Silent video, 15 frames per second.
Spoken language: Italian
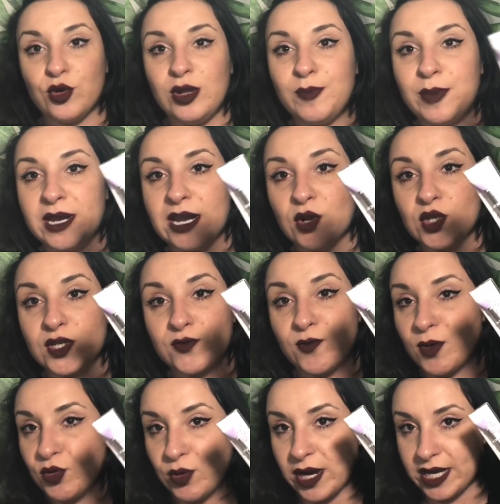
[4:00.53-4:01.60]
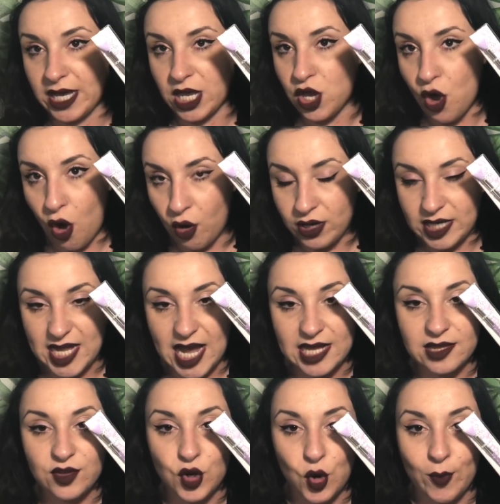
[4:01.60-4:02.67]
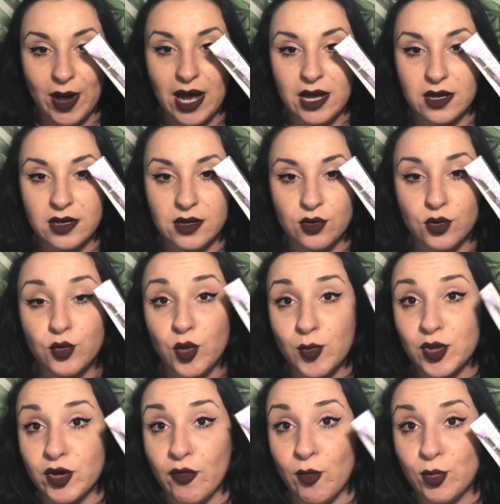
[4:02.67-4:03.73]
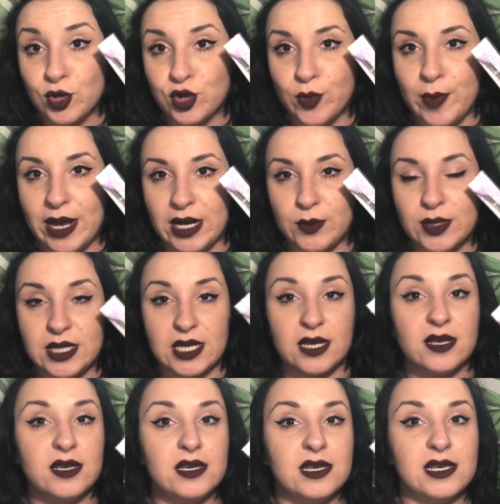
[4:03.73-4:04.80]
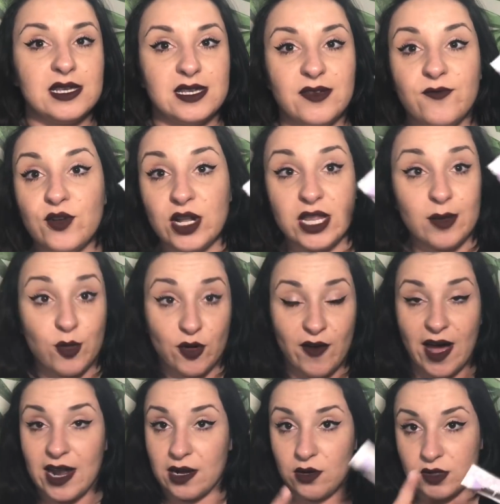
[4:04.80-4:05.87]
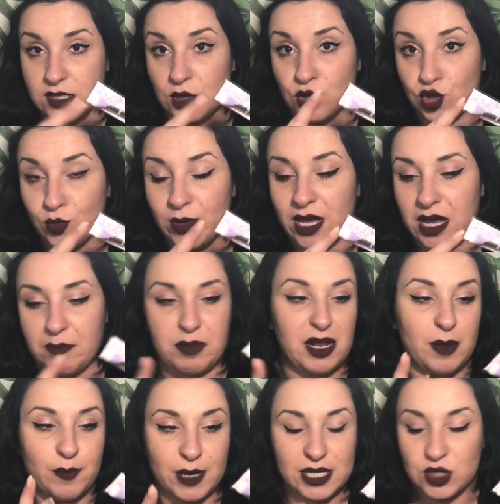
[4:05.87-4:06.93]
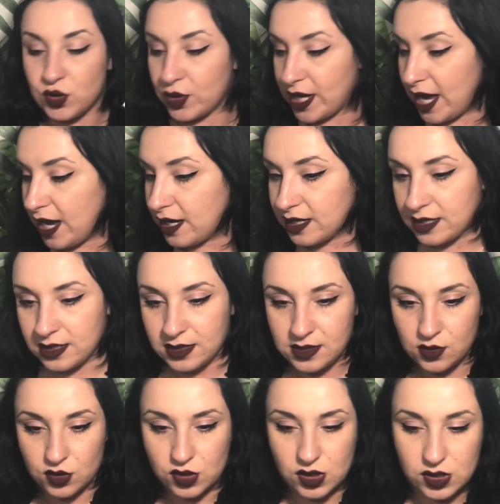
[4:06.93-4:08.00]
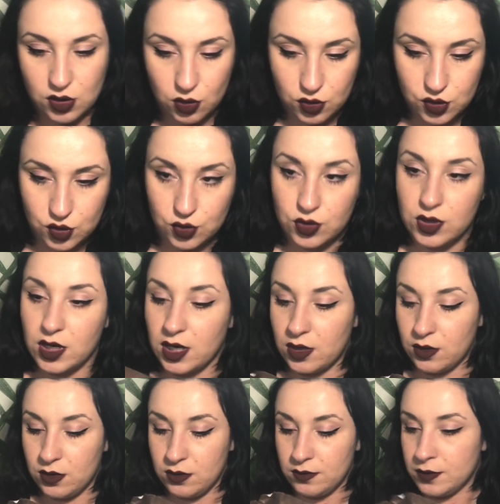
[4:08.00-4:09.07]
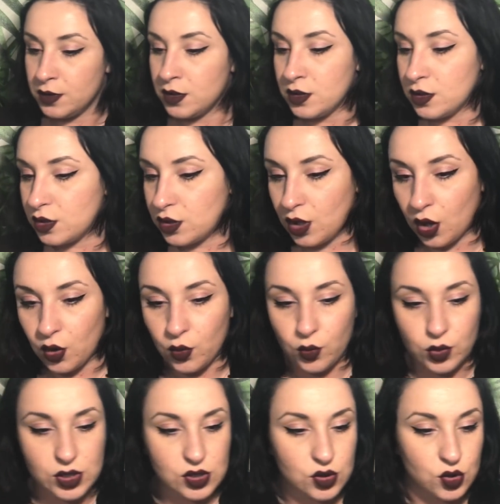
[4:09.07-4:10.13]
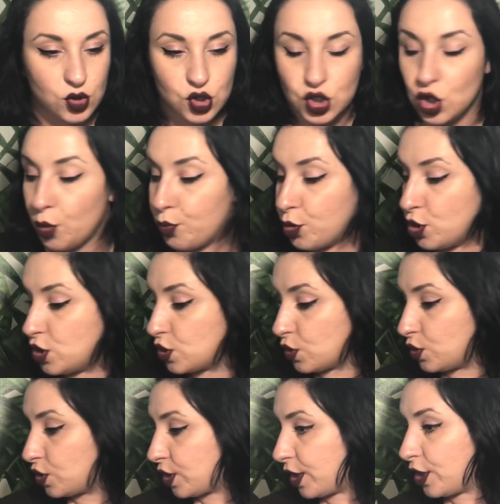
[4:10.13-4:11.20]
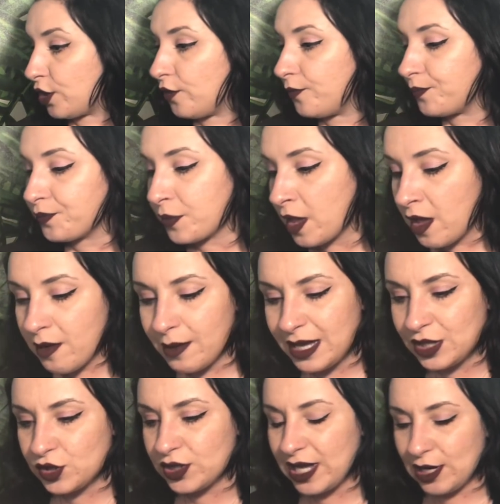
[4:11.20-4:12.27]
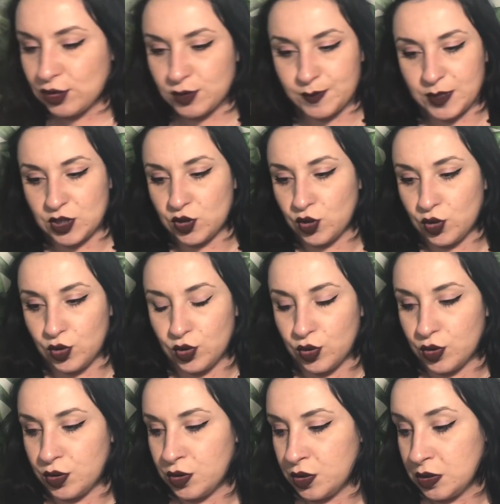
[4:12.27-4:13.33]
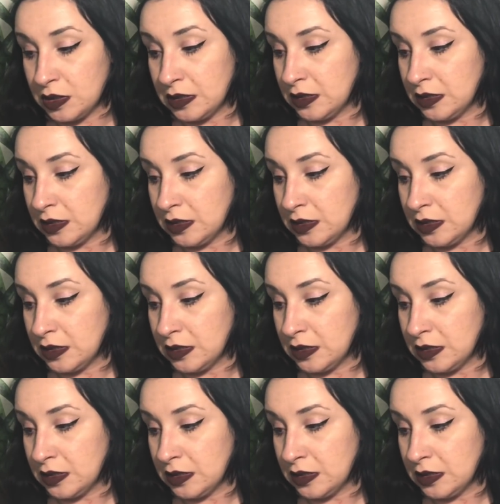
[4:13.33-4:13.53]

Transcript: il pennello da sfumatura che io ho identico ma eh, con cui mi trovo molto bene, quindi se volete provarlo, secondo me per il prezzo che ha, non so se ho lo scontrino, no, questo non ce l'ho più di scontrino, in totale ho speso